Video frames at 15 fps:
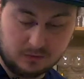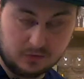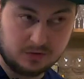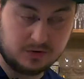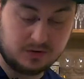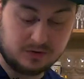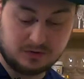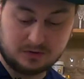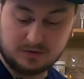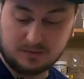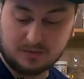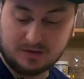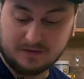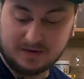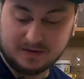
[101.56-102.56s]
может
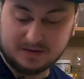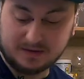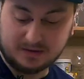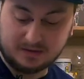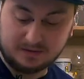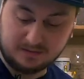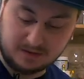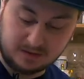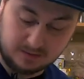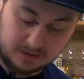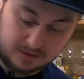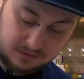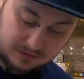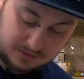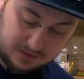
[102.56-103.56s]
оборваться, и в этом
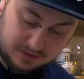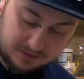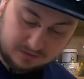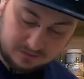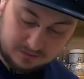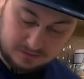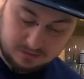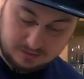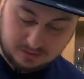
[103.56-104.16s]
нет ничего страшного.